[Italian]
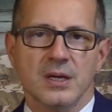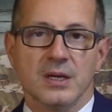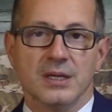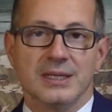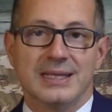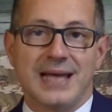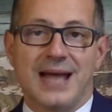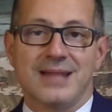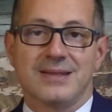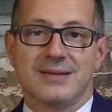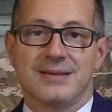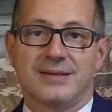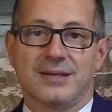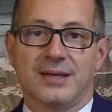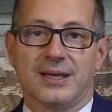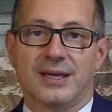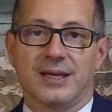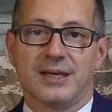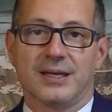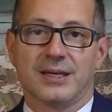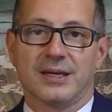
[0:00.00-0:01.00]

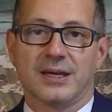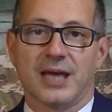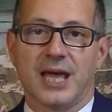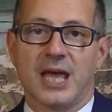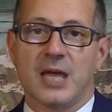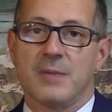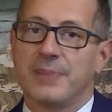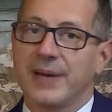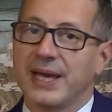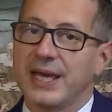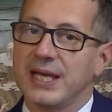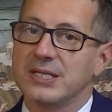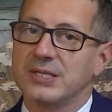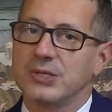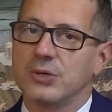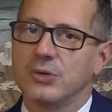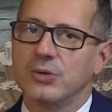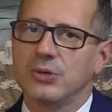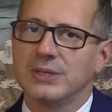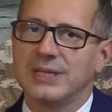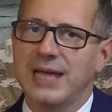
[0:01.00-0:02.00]
Dante è
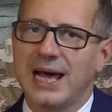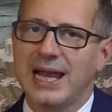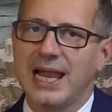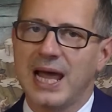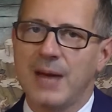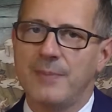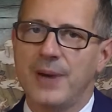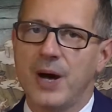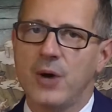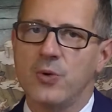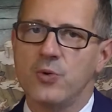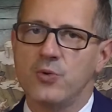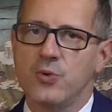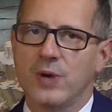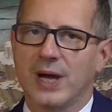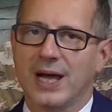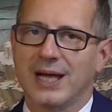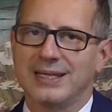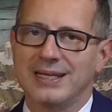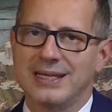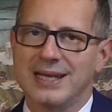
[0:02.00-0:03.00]
preso dalla
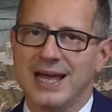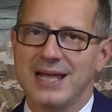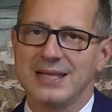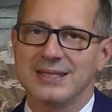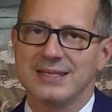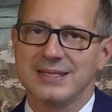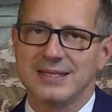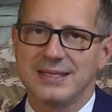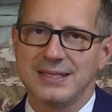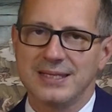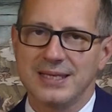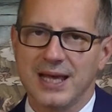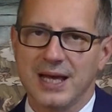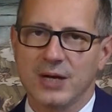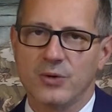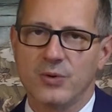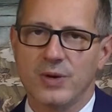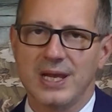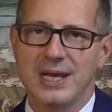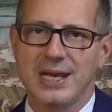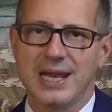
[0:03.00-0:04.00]
paura dinanzi a
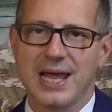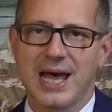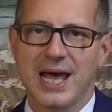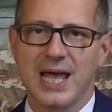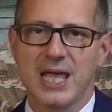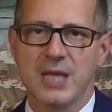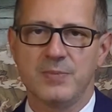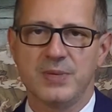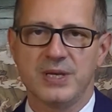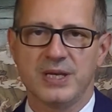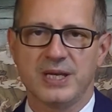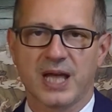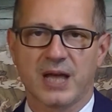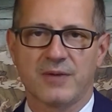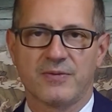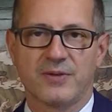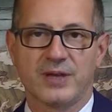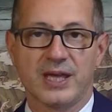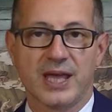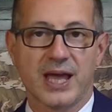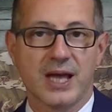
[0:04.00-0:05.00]
quella
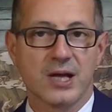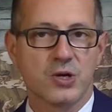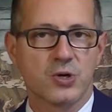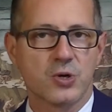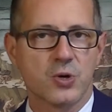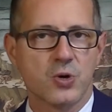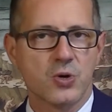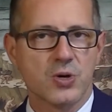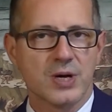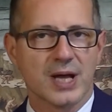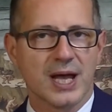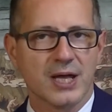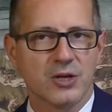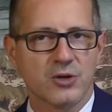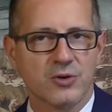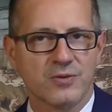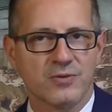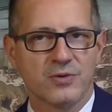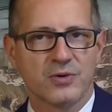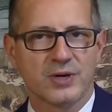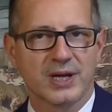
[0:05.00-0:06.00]
epigrafe e ancora
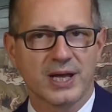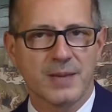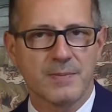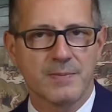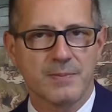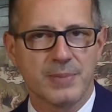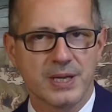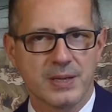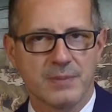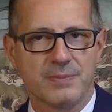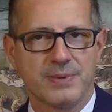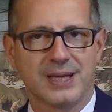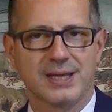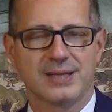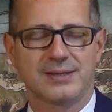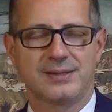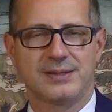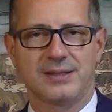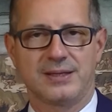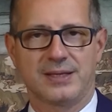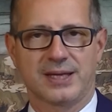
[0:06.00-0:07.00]
non vorrebbe
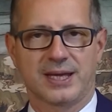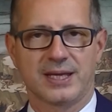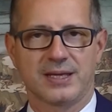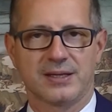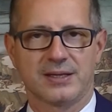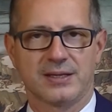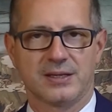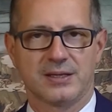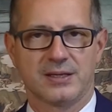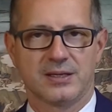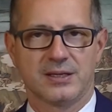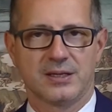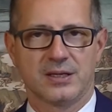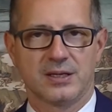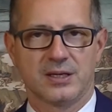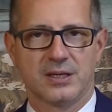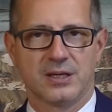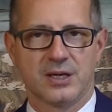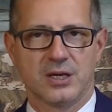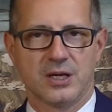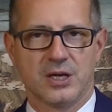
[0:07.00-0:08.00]
partire
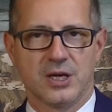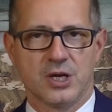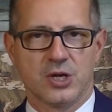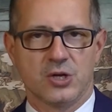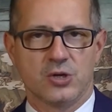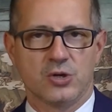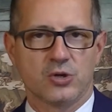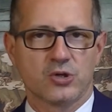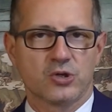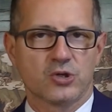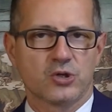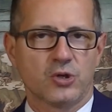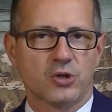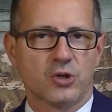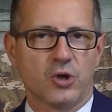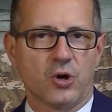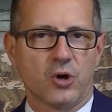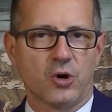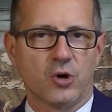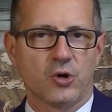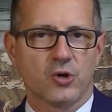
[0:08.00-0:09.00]
non
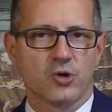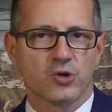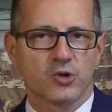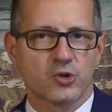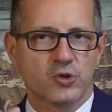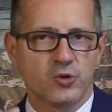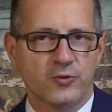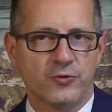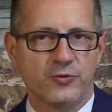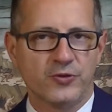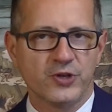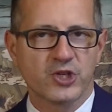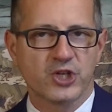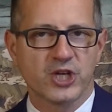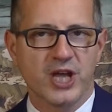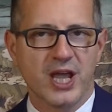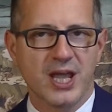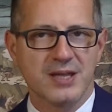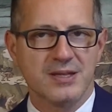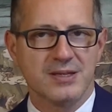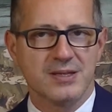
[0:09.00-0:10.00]
sono
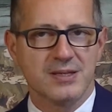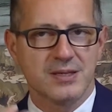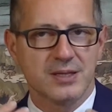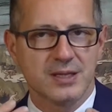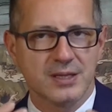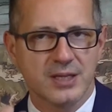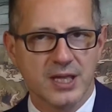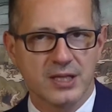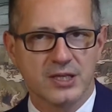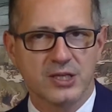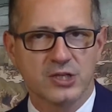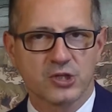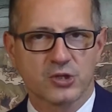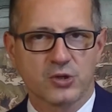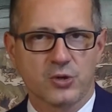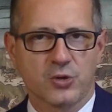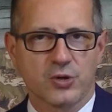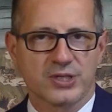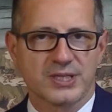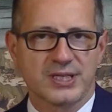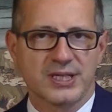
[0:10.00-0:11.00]
sufficienti dei
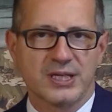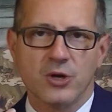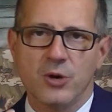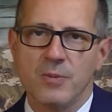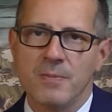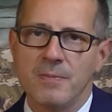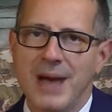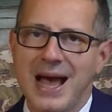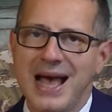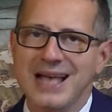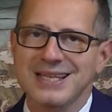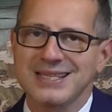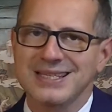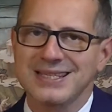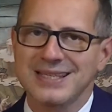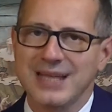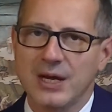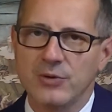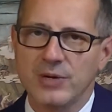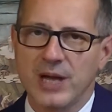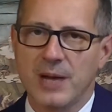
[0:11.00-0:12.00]
discorsi, non
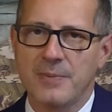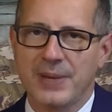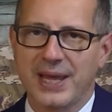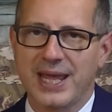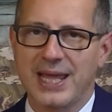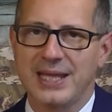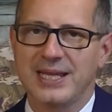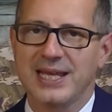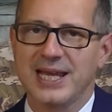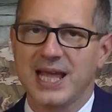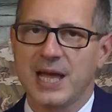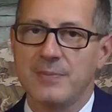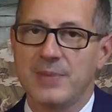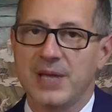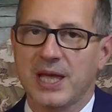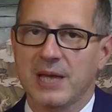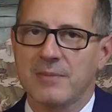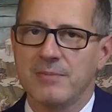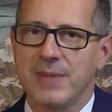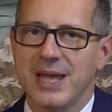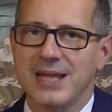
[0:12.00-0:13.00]
basta una predica
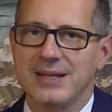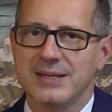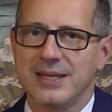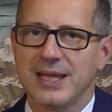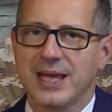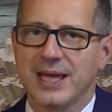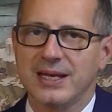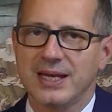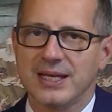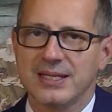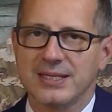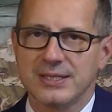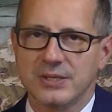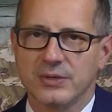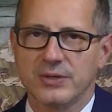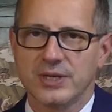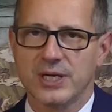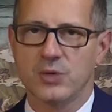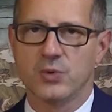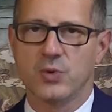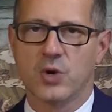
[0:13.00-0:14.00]
per mettere in
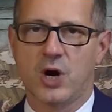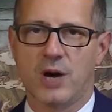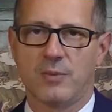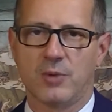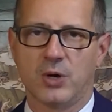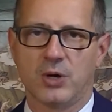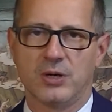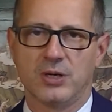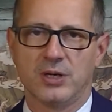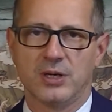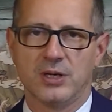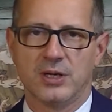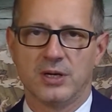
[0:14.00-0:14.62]
azione l'uomo,